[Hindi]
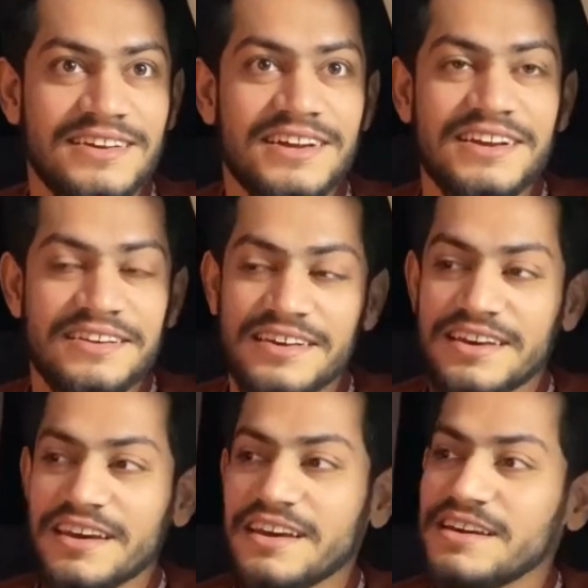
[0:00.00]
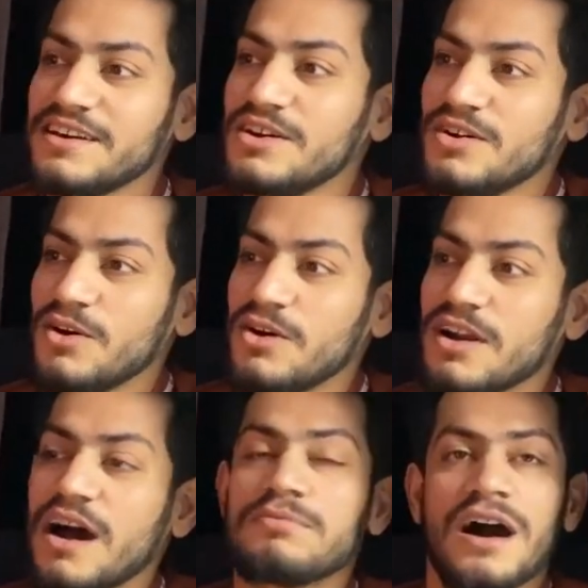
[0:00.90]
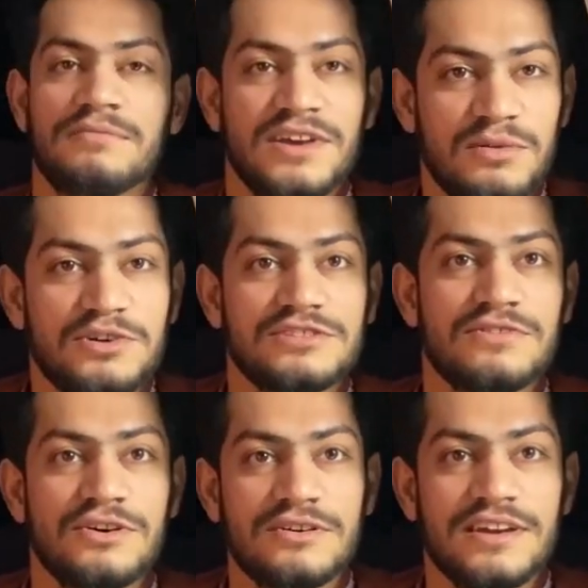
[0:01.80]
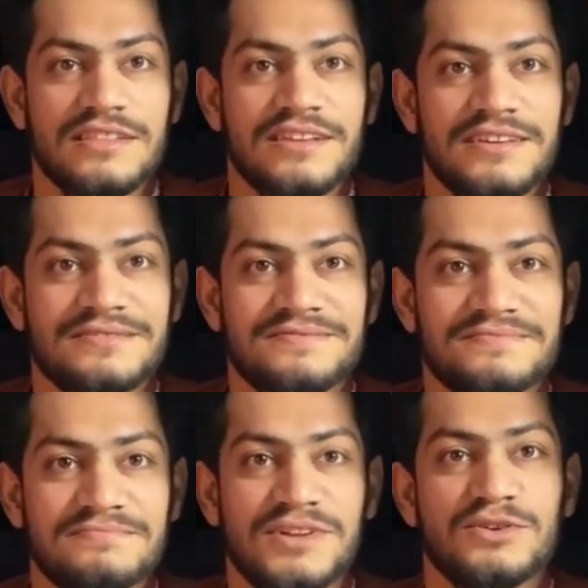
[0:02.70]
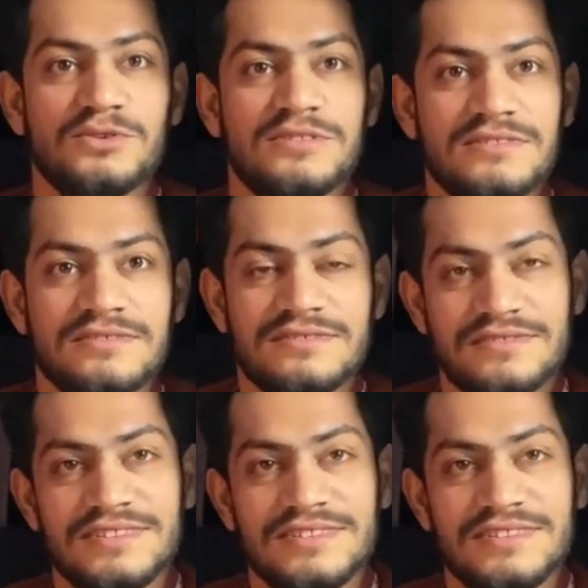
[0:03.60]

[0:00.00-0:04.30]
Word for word: ठीक है और आप कामयाब हो इस ब्लॉग के अंदर थैंक यू भाई थैंक यू